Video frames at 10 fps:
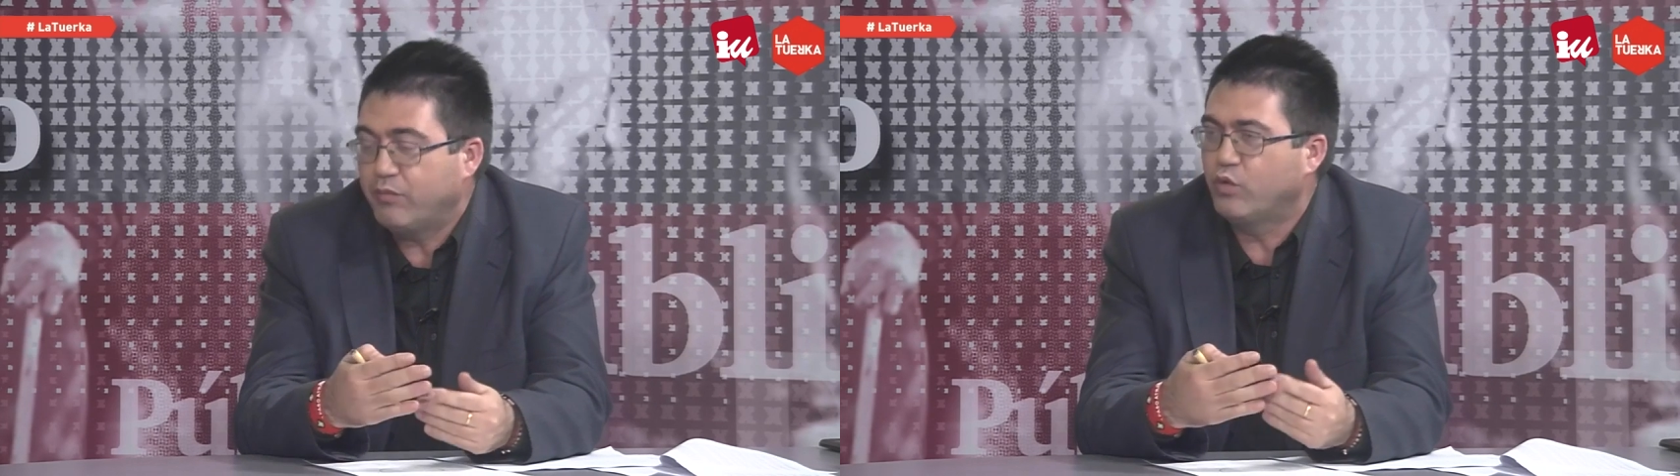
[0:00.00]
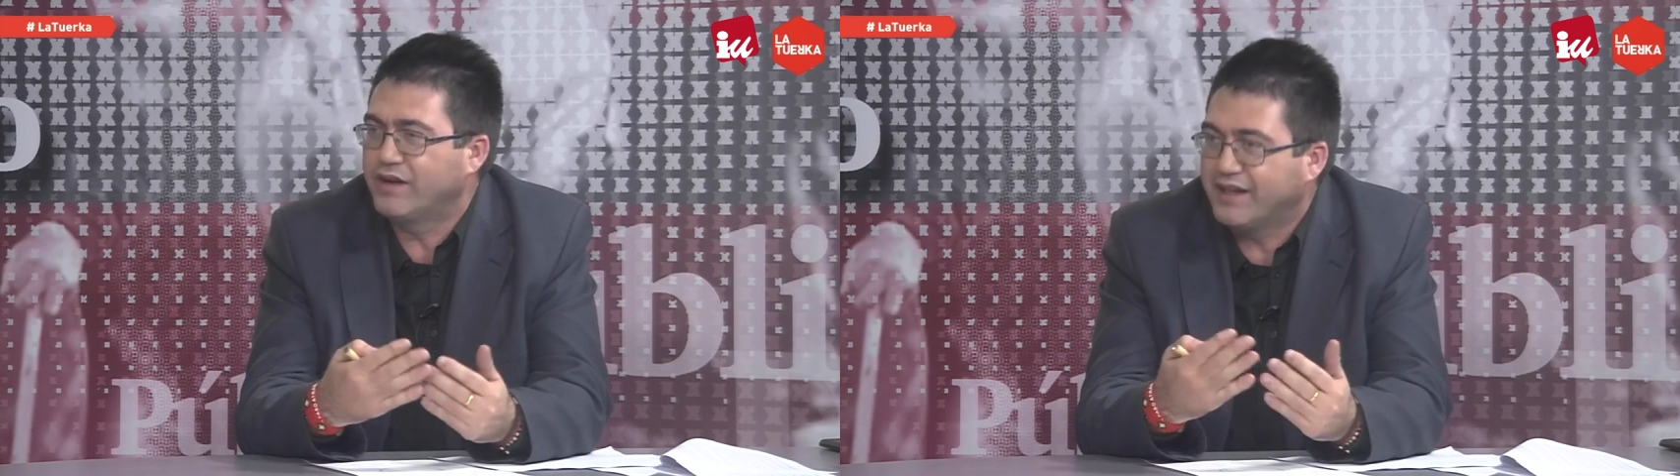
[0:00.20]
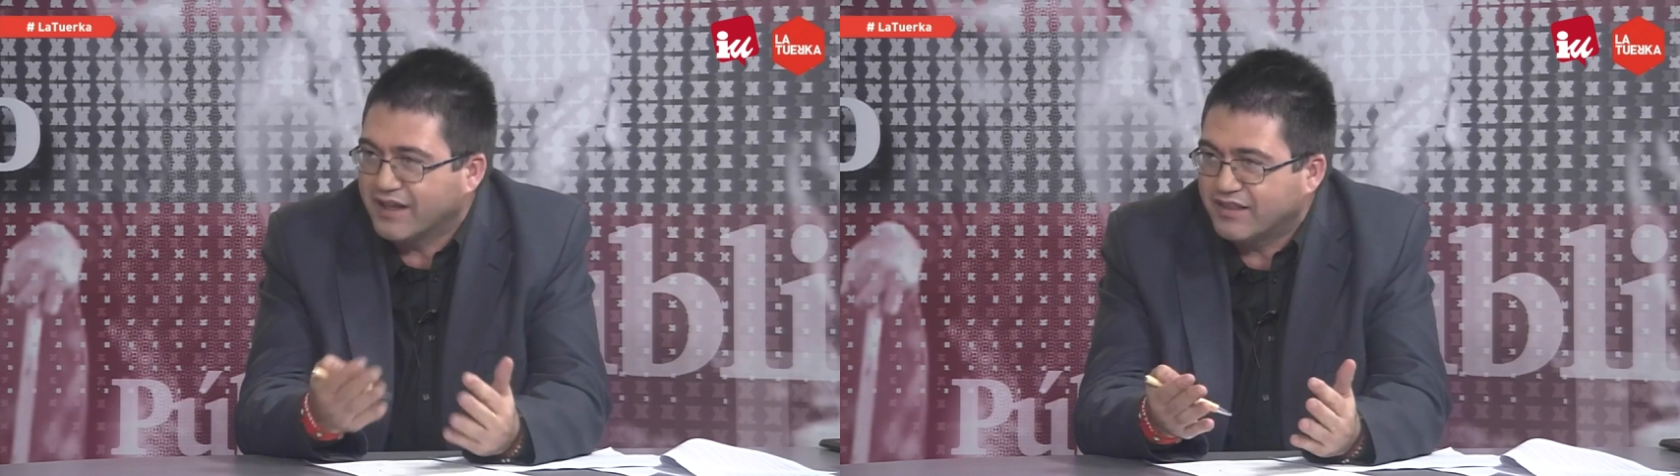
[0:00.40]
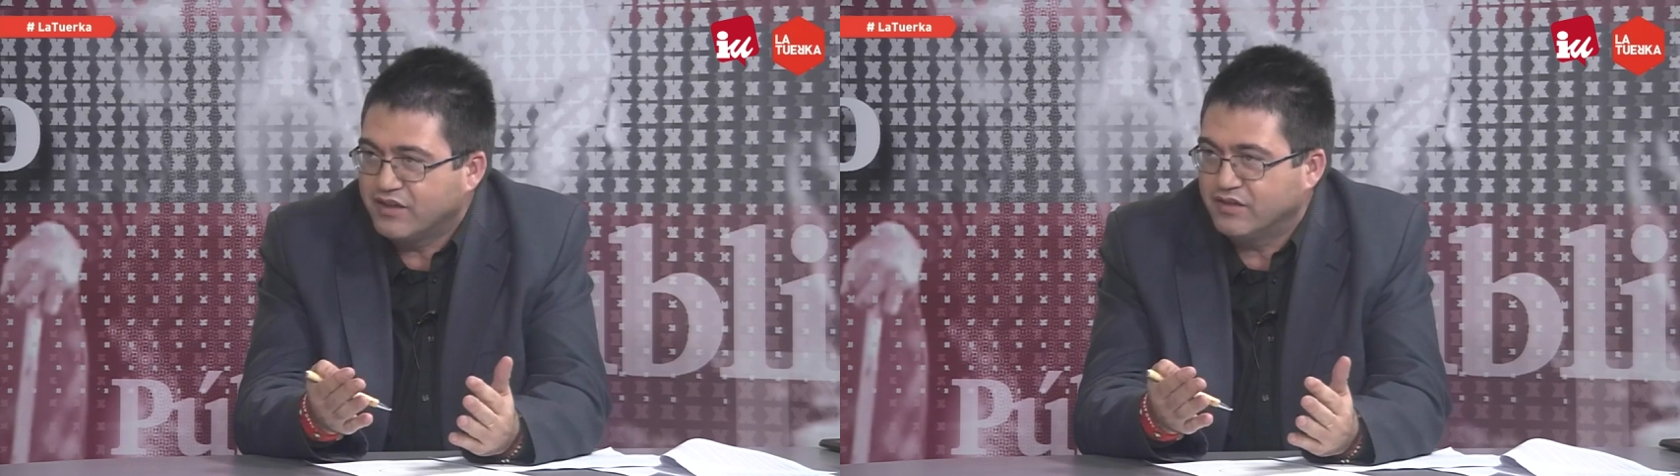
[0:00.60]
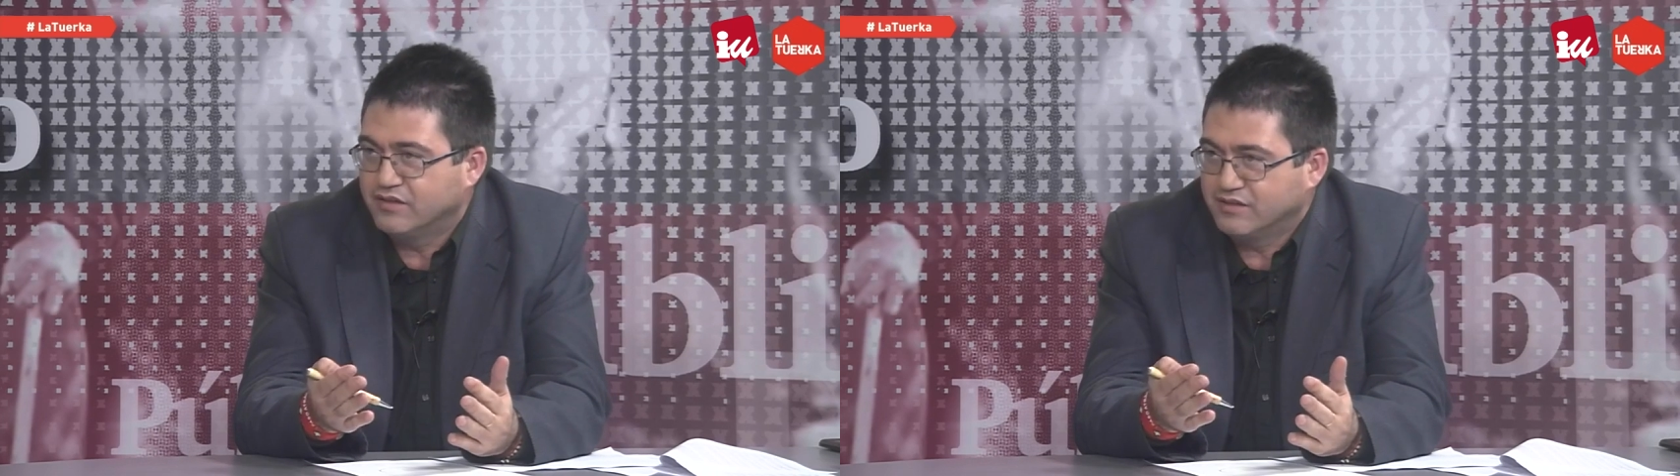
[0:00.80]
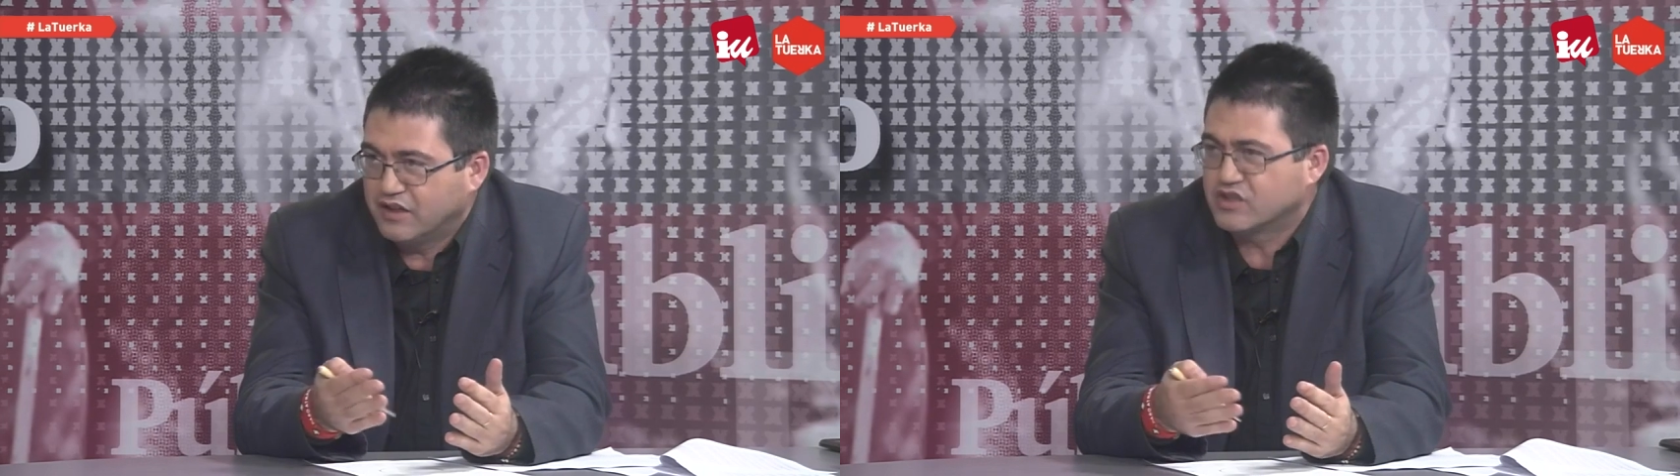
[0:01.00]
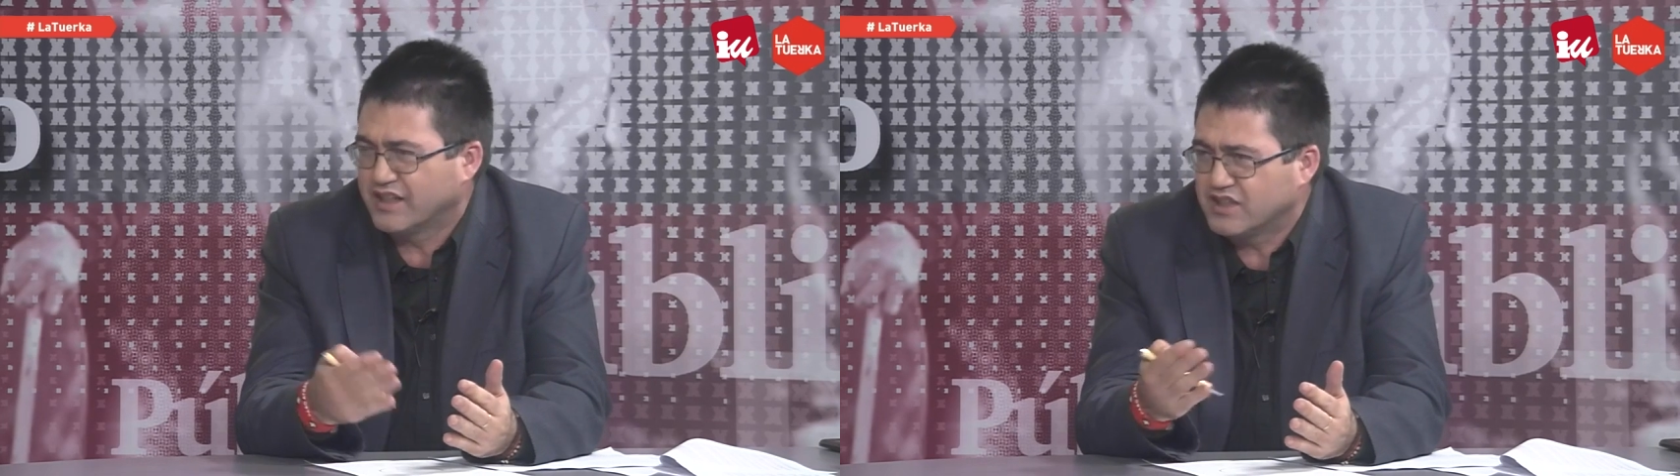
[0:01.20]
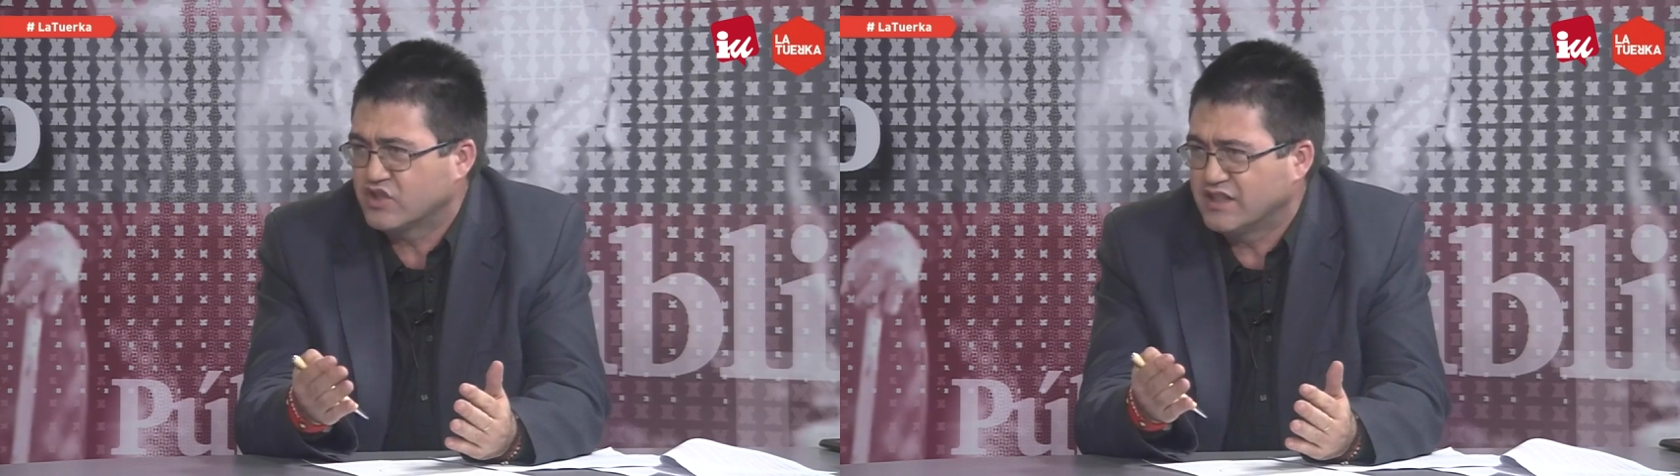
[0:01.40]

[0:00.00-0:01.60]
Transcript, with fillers: vulneración de los derechos,